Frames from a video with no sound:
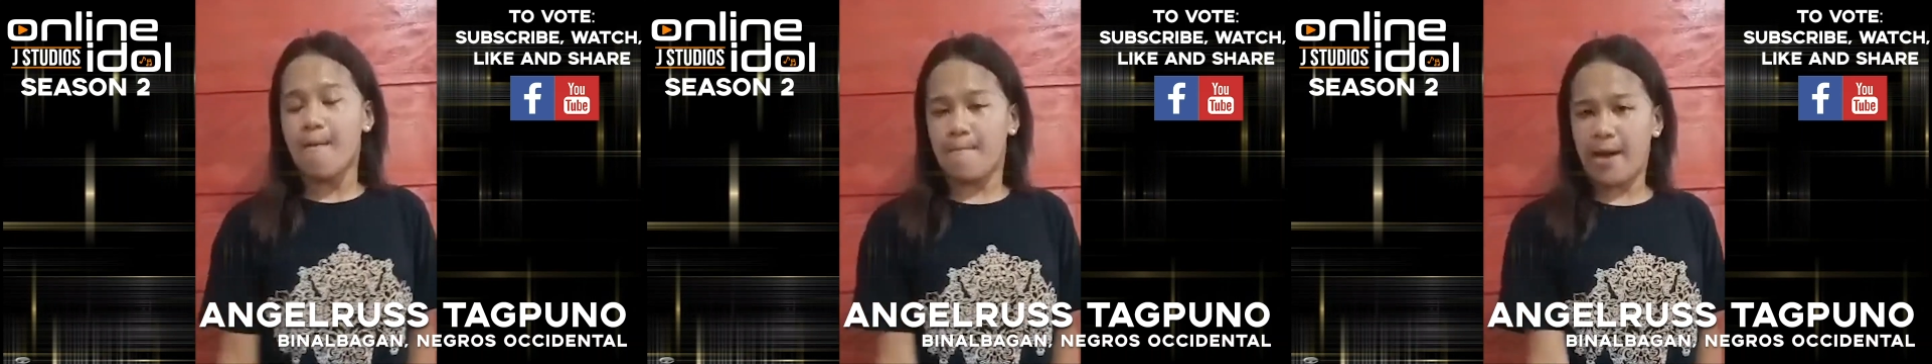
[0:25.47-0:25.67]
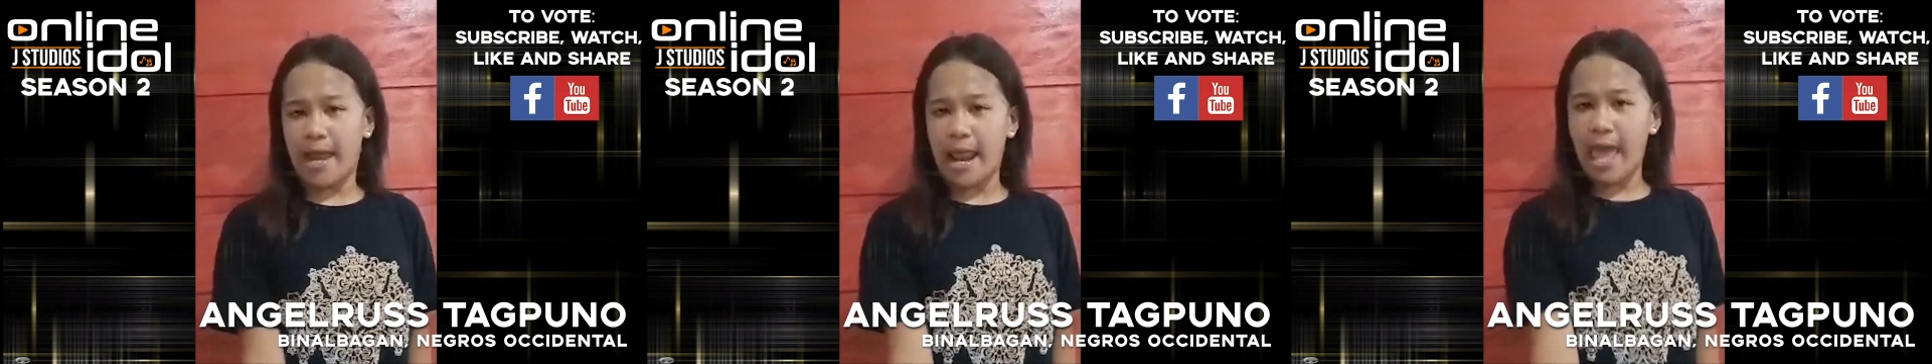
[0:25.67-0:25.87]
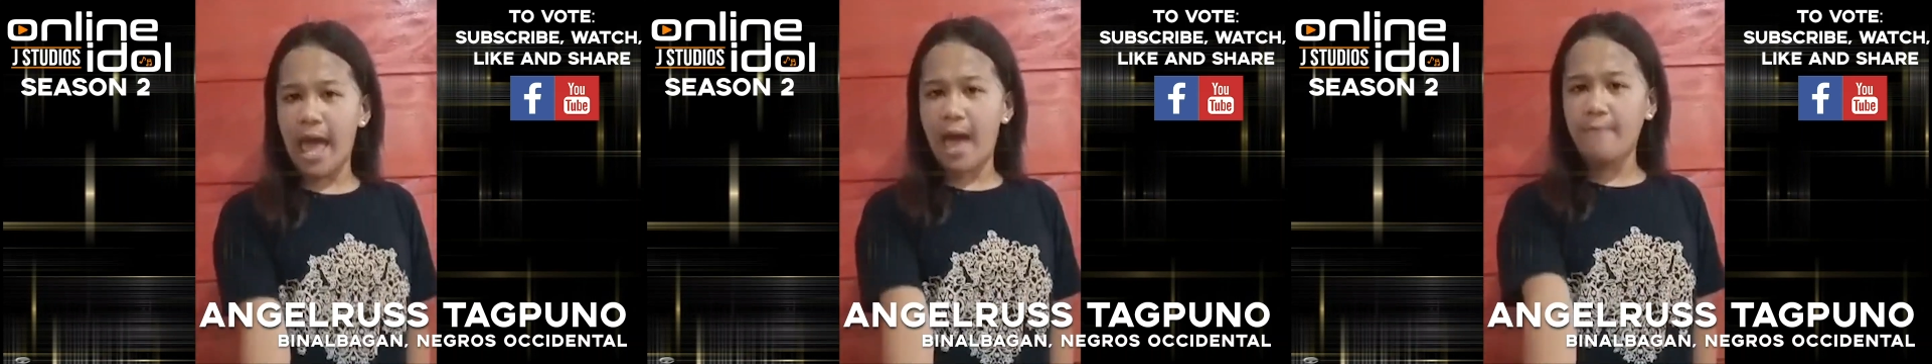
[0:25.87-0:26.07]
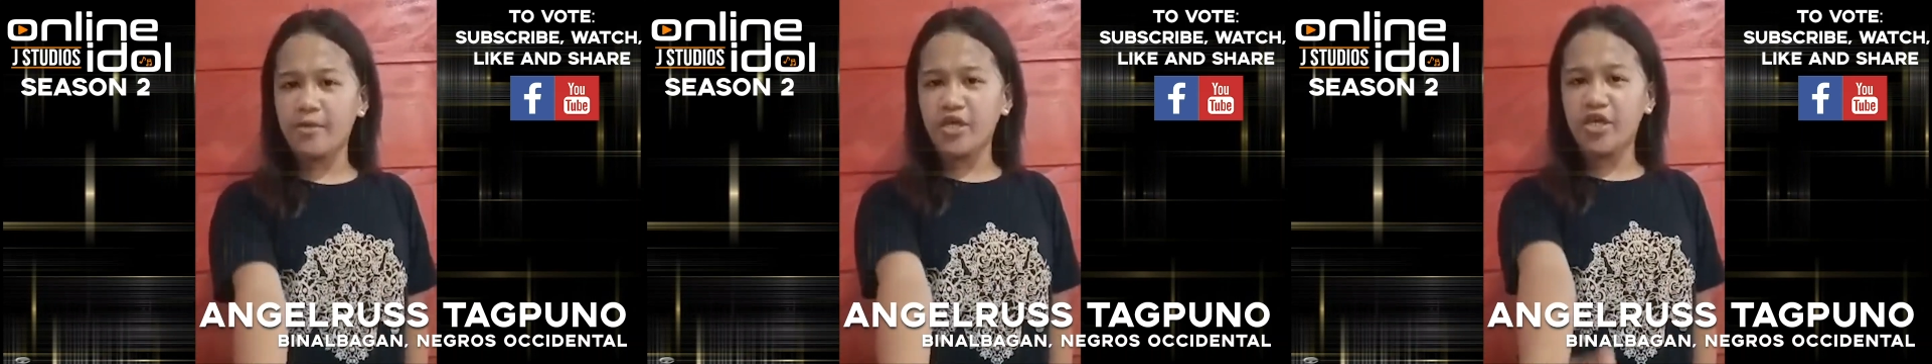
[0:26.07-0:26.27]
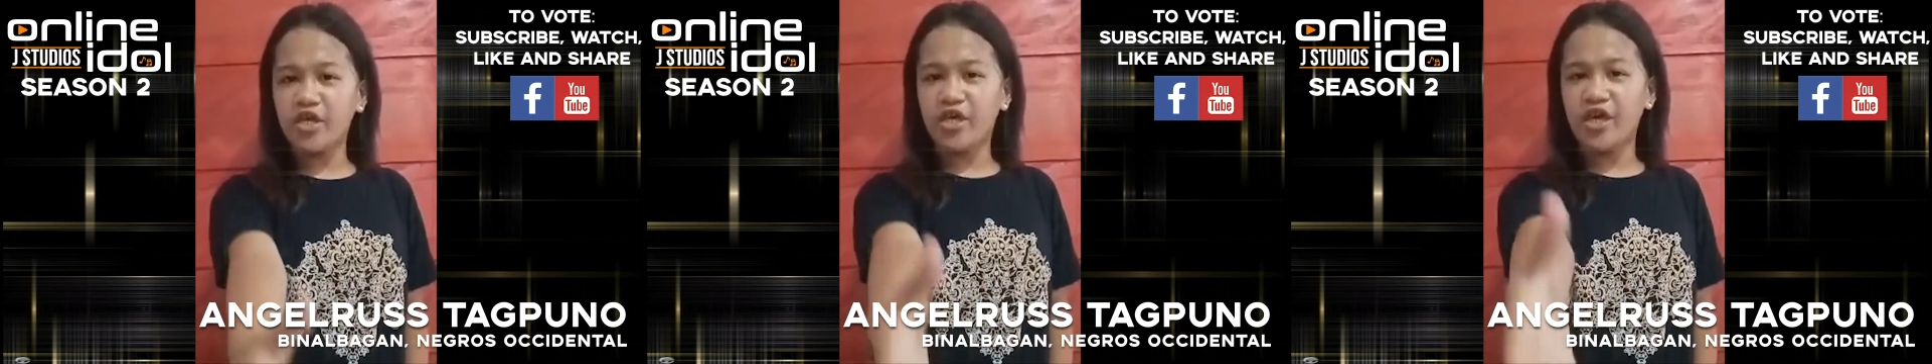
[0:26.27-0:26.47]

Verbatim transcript: Maraming